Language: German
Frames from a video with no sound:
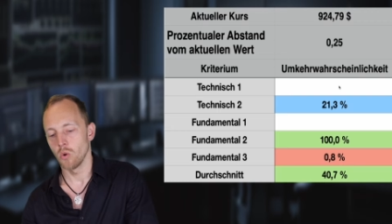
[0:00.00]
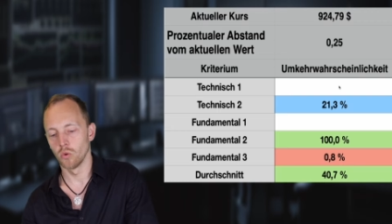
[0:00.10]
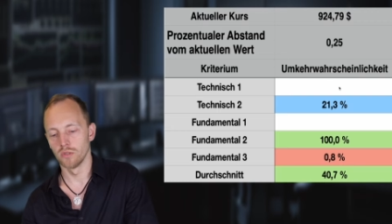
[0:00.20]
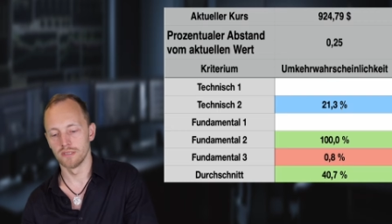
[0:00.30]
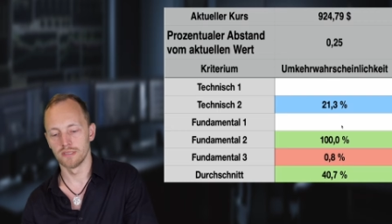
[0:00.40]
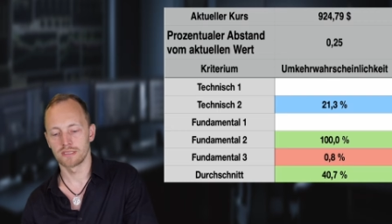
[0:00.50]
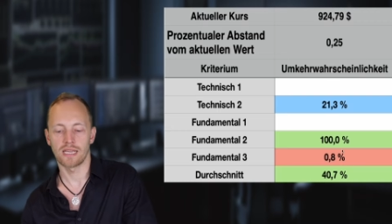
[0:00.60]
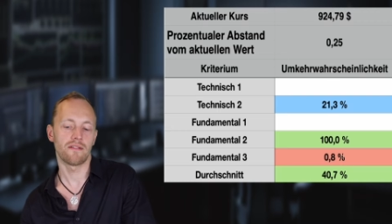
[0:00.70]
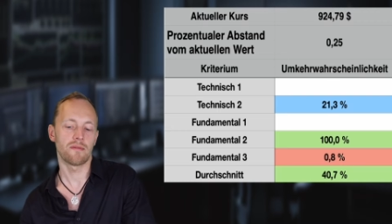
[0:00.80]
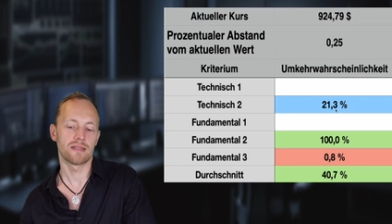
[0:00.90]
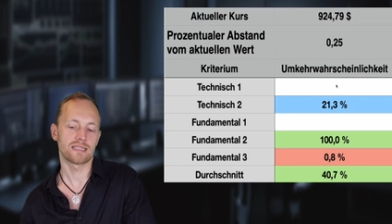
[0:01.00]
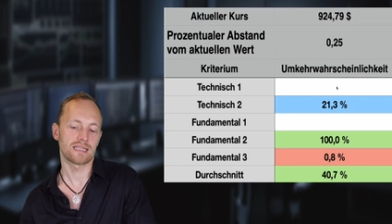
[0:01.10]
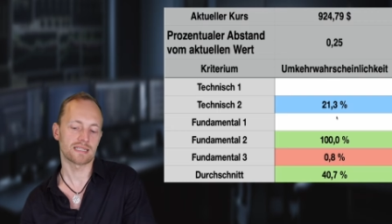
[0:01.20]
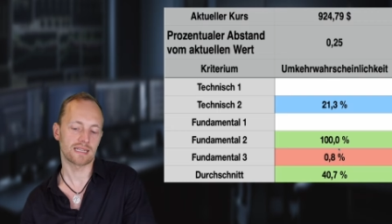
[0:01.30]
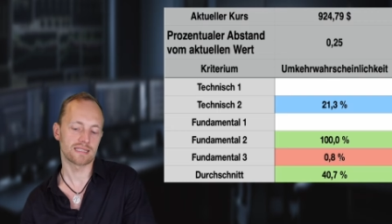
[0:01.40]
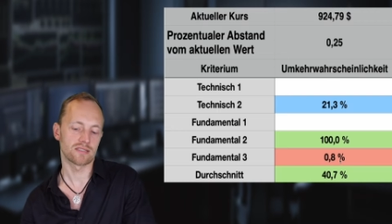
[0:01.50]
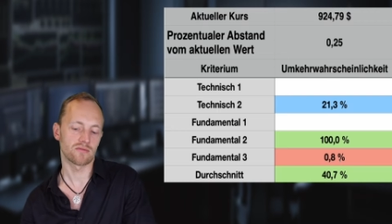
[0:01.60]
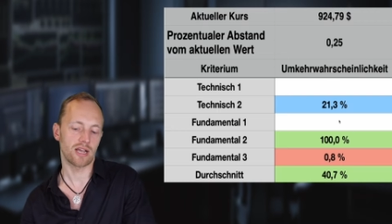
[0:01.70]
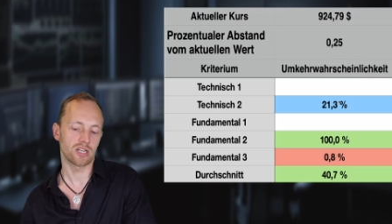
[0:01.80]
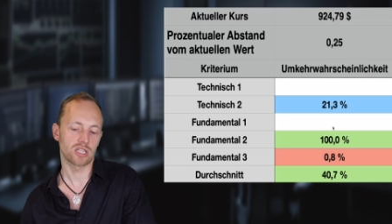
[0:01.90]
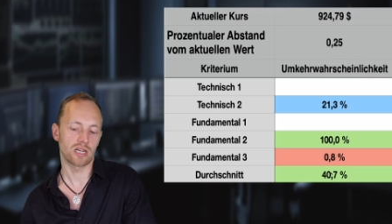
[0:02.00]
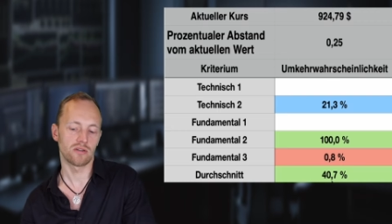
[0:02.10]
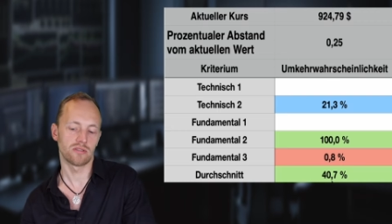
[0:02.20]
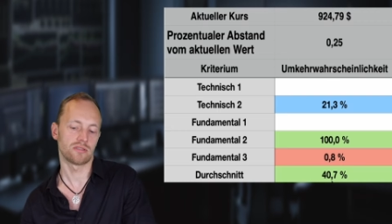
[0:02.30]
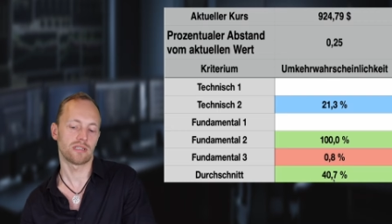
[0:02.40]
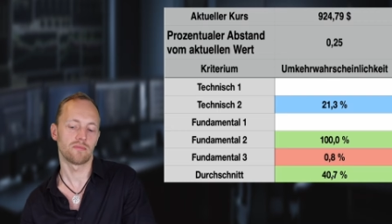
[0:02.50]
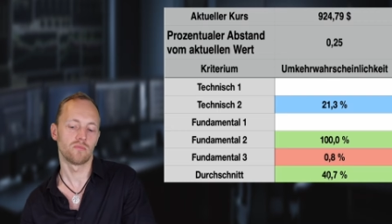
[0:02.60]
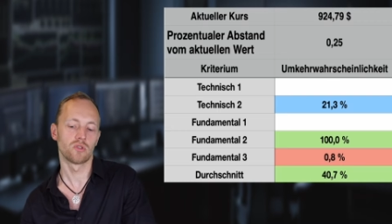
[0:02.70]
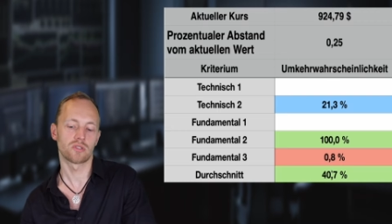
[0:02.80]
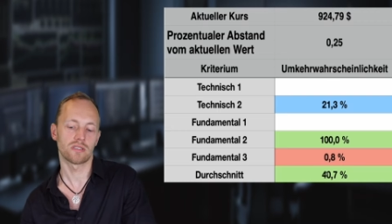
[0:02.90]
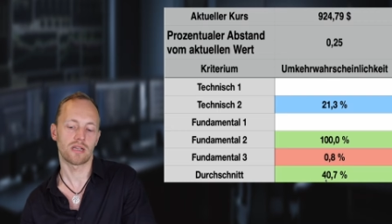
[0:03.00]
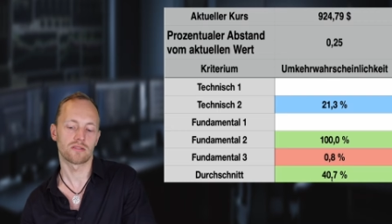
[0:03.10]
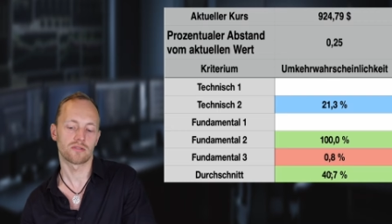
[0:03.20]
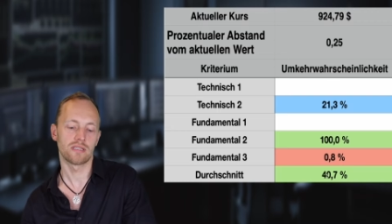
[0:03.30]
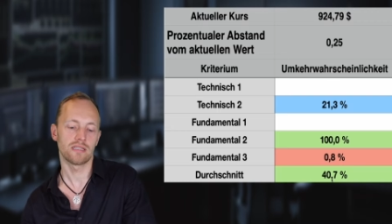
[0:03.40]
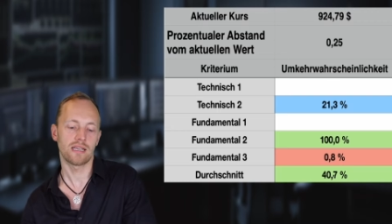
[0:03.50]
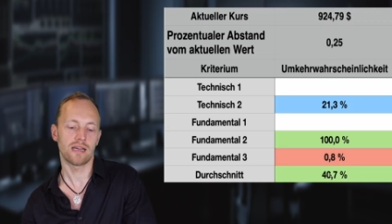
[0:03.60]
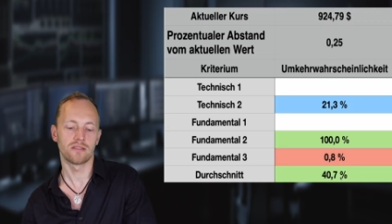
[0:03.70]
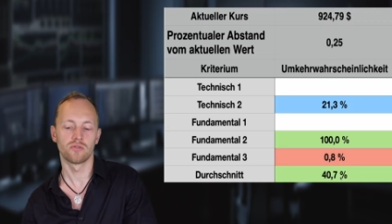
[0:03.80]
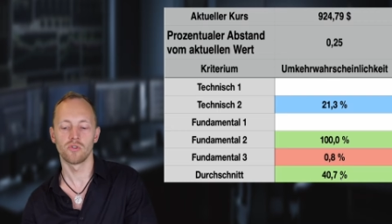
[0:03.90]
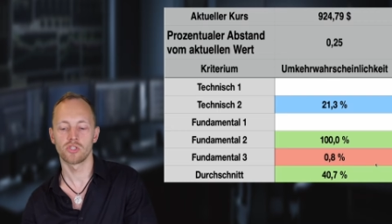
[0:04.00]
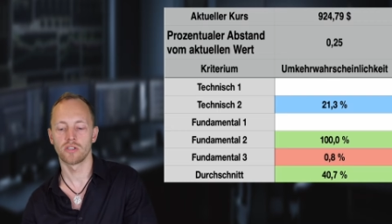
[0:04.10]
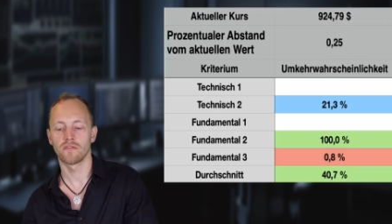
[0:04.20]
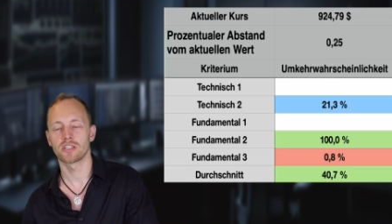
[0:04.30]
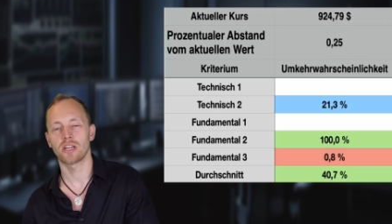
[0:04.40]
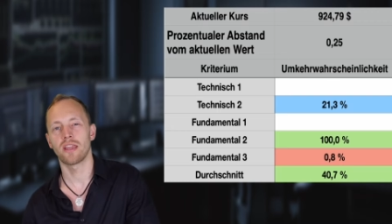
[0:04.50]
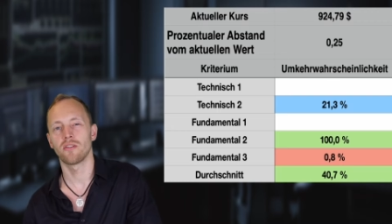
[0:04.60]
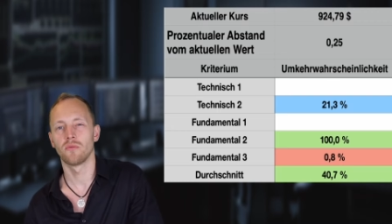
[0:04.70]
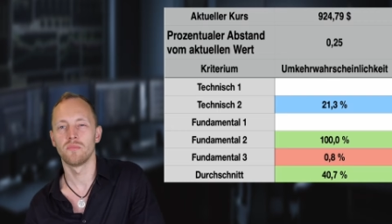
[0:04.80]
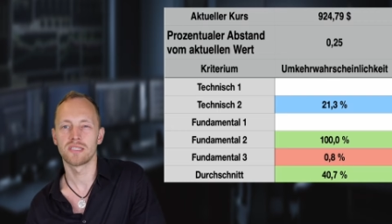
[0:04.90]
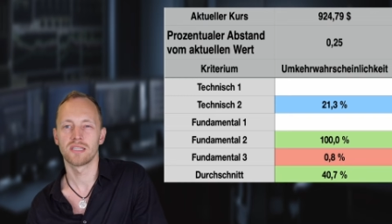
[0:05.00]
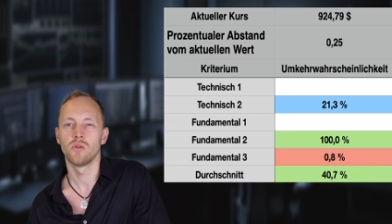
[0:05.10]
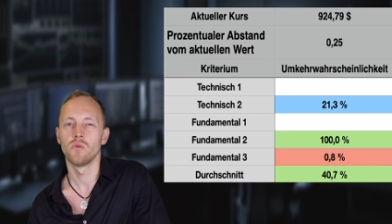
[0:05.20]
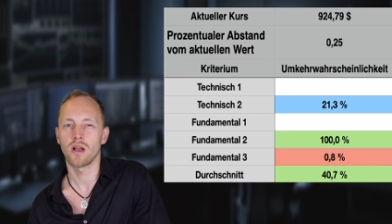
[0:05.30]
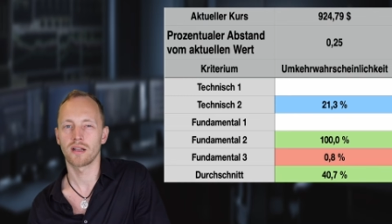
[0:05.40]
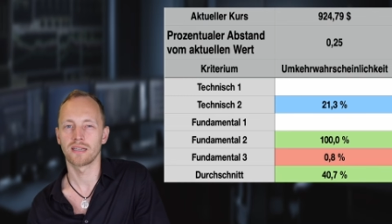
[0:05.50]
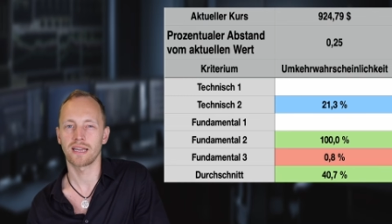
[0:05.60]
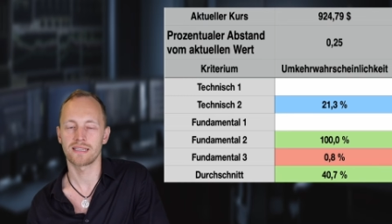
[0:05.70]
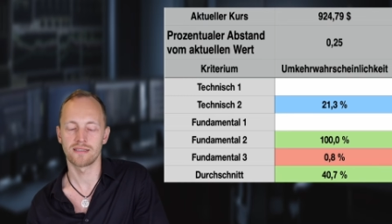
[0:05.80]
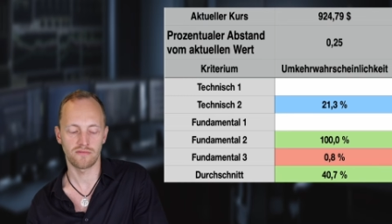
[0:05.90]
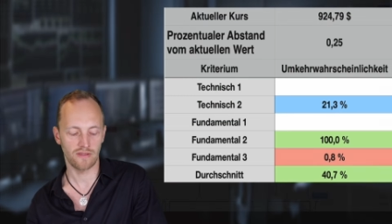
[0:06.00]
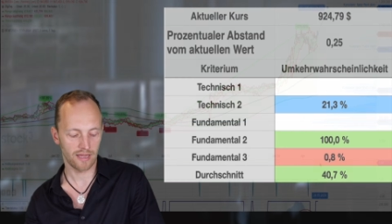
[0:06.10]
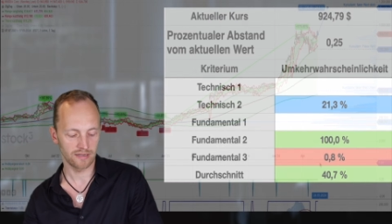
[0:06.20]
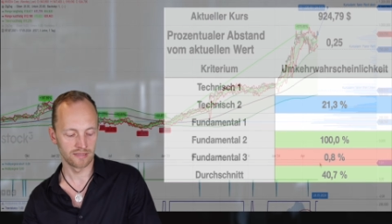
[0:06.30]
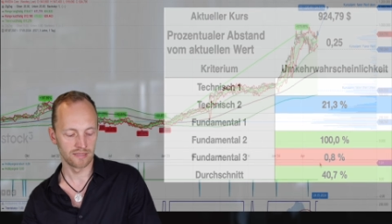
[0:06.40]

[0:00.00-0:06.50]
Und ja, wenn man sich das Ganze so anschaut, dann müsste also hier der Durchschnitt wahrscheinlich noch ein bisschen höher gerechnet werden.